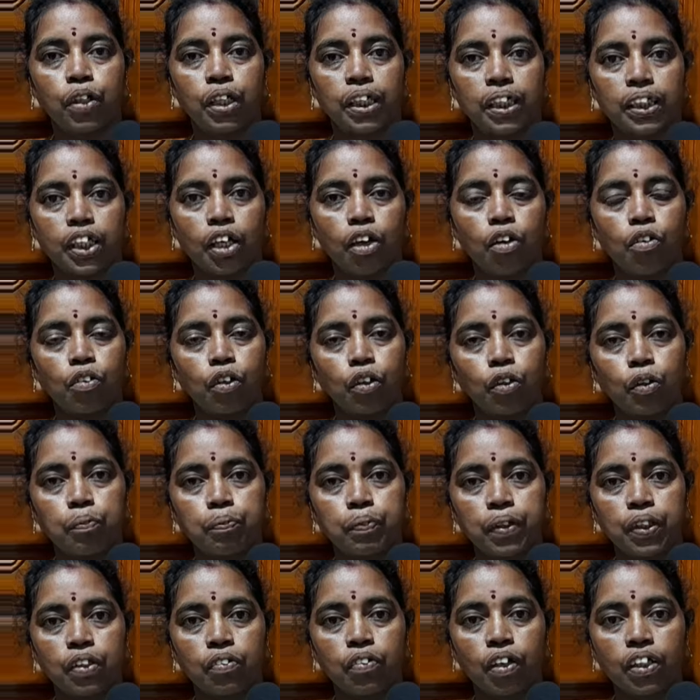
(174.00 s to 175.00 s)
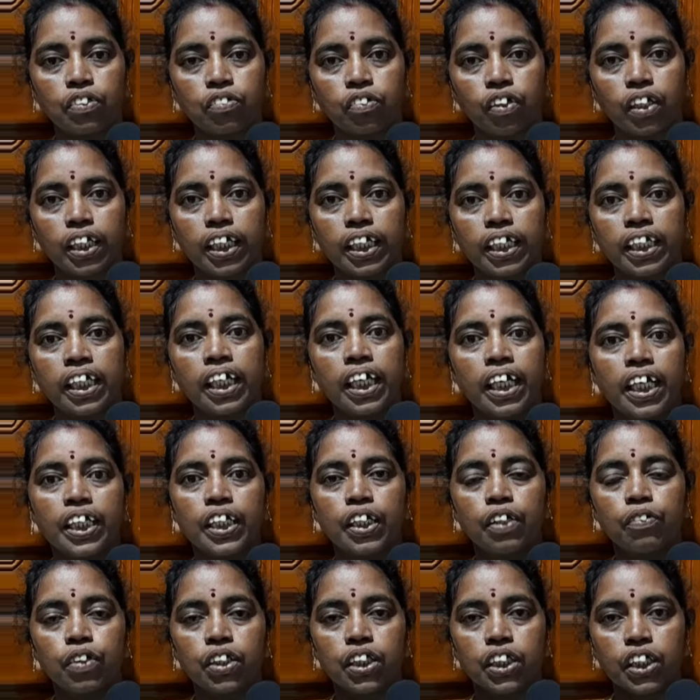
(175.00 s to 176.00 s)
ஒரு கிலோவுக்கு முப்பது ரூபான்னு சொல்லி
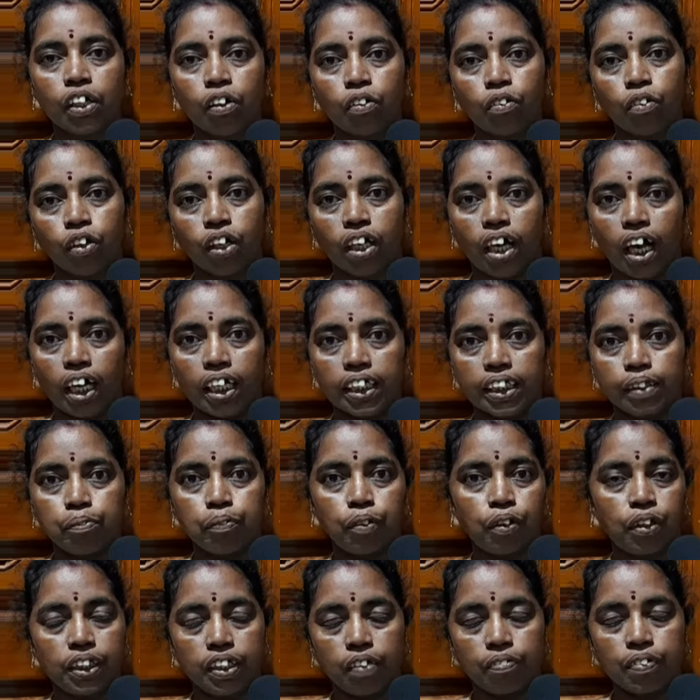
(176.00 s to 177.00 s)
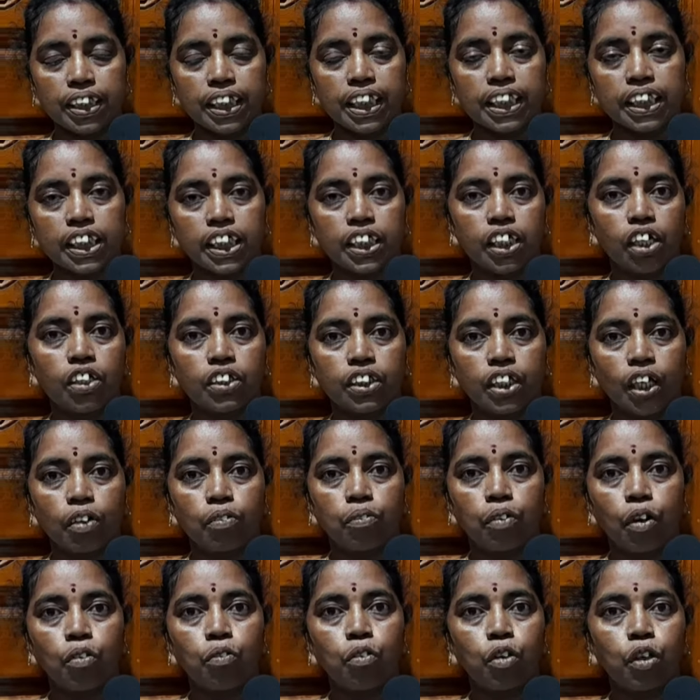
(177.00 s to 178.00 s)
இருபது கிலோ ஒரு நாளைக்கு மோ இருபத்தஞ்சி கிலோ
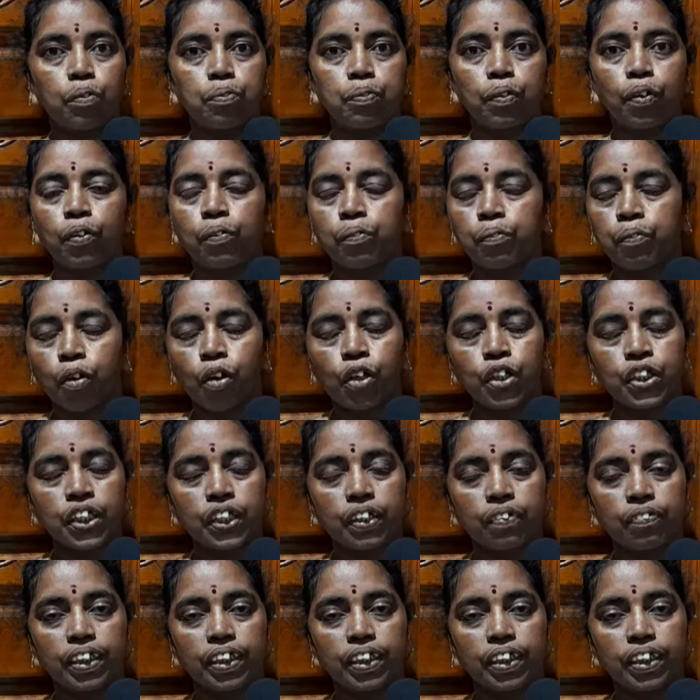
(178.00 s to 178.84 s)
தருவோம் ஒரு மோ மோல்டுக்கு